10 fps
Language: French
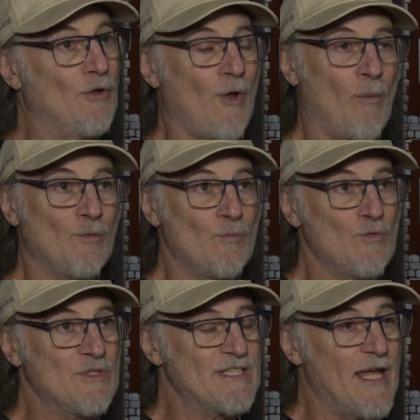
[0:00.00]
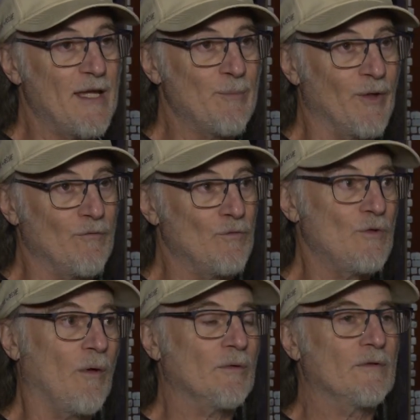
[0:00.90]
Le nombre de musiciens est prévu.
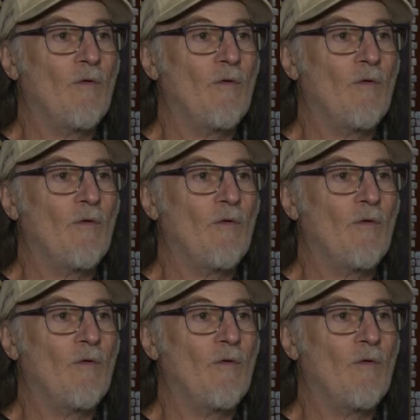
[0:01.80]
Donc,